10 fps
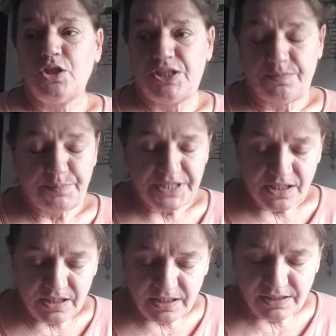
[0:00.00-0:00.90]
j'ai
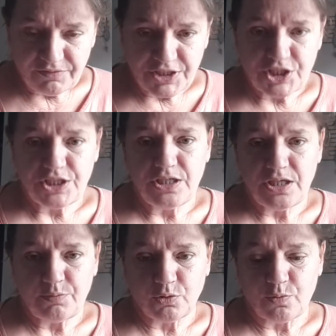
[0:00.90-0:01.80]
bien
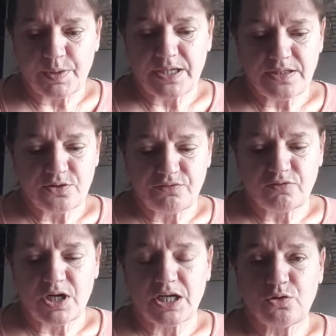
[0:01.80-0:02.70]
réfléchi et pour ne pas
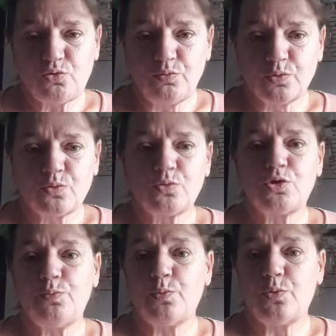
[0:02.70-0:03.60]
décevoir tout le
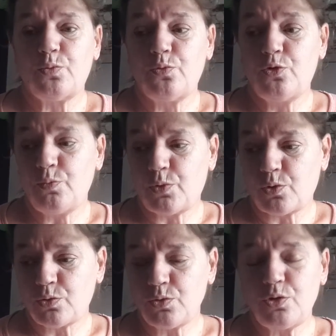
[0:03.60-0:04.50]
monde, je me
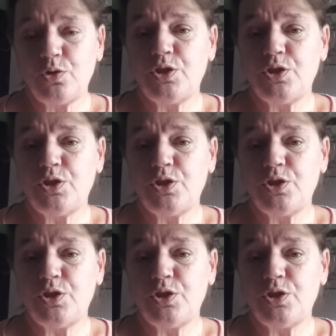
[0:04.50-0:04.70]
demande,